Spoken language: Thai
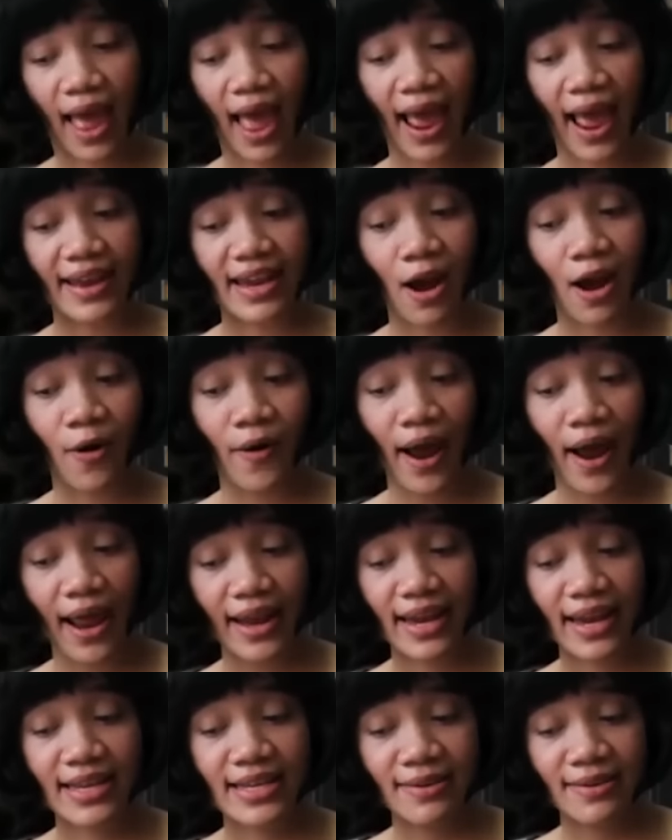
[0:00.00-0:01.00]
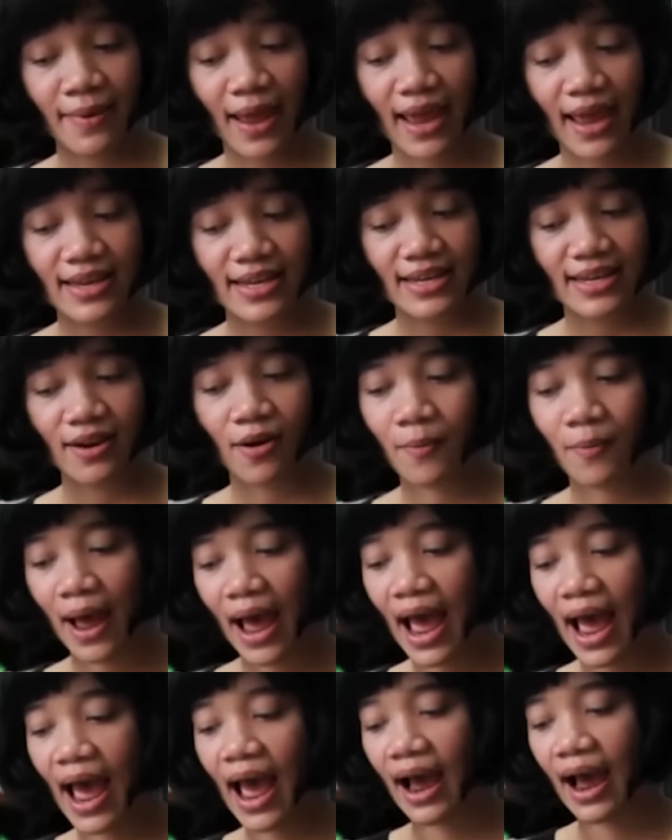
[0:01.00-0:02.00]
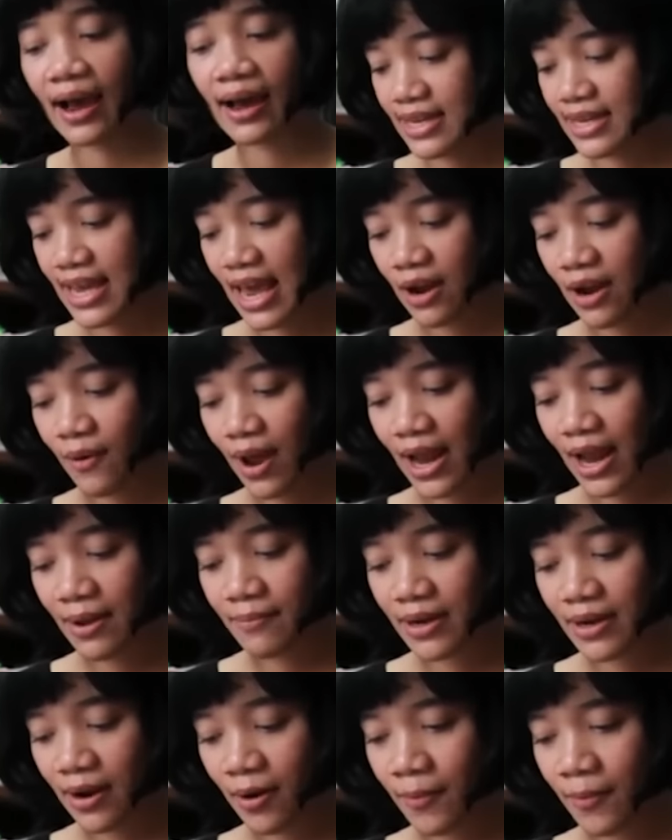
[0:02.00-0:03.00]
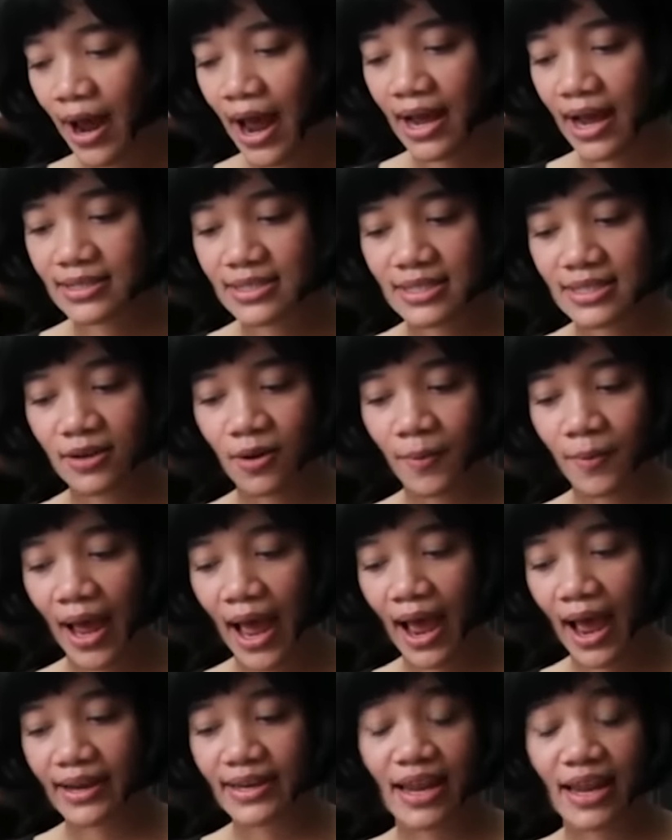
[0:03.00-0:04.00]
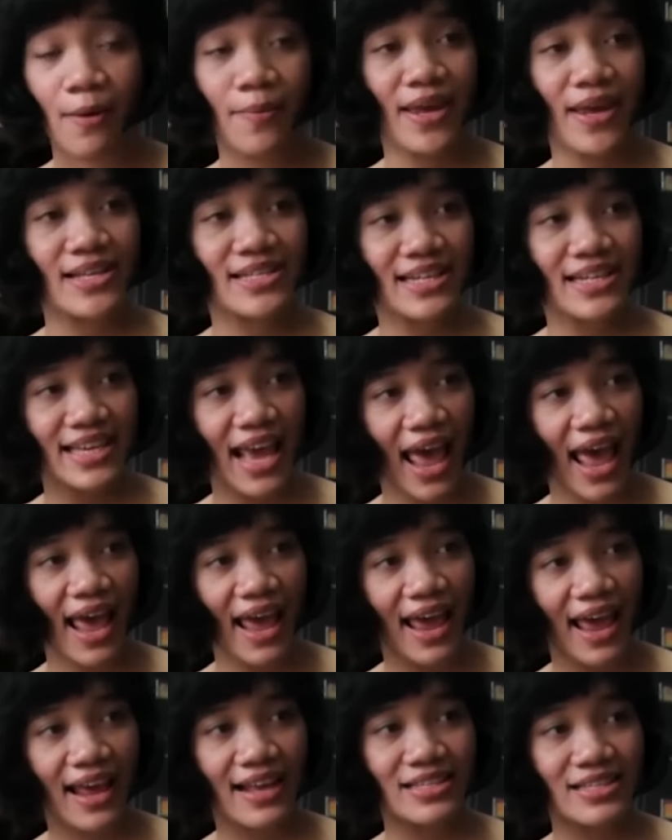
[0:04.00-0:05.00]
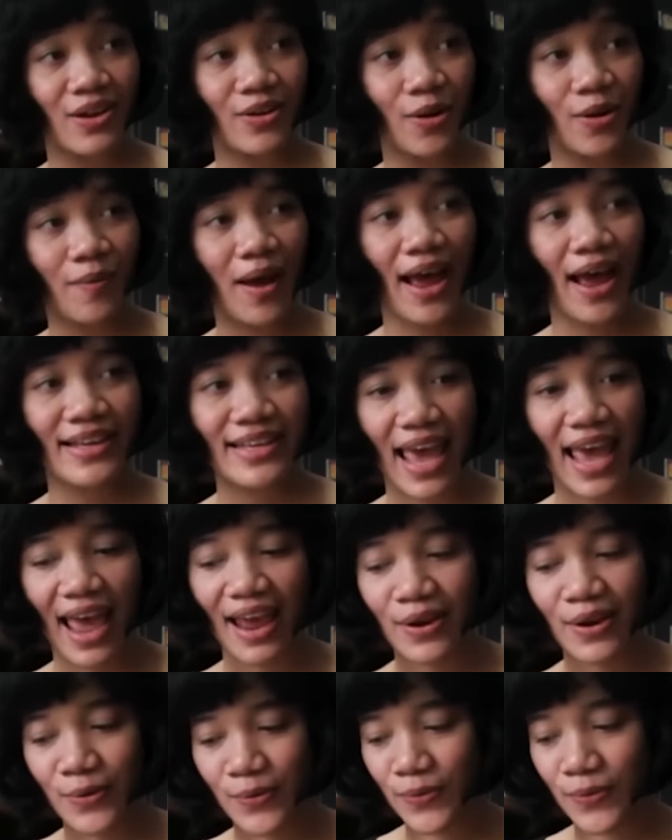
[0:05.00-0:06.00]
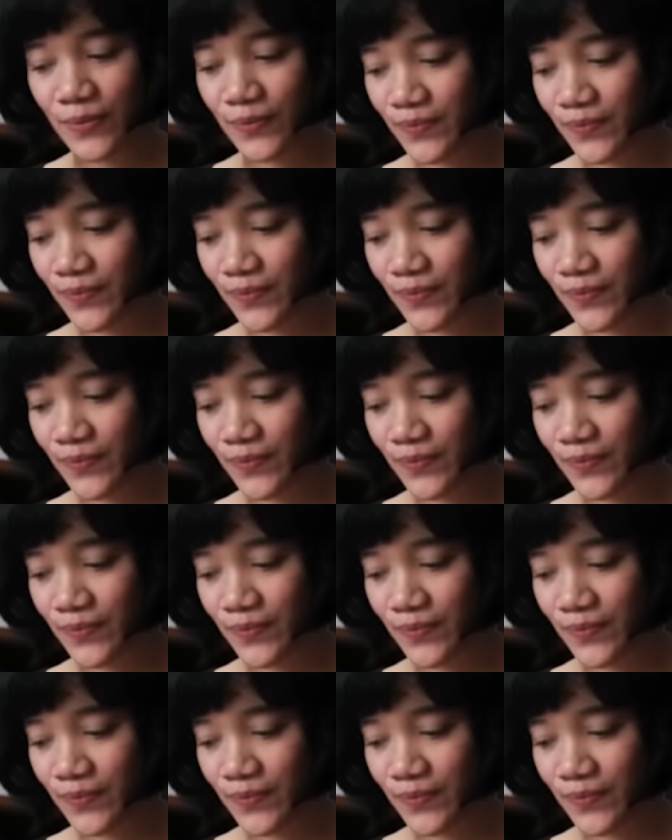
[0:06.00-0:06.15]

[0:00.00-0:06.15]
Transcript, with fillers: อ่ะเดี๋ยวอันนี้ใช่ไหมที่น้องภาค เขียนไว้ลายมือน้องภาคชื่อน้องภาคเดี๋ยวพี่จะแกะสอนน้องภาคแกะให้ดู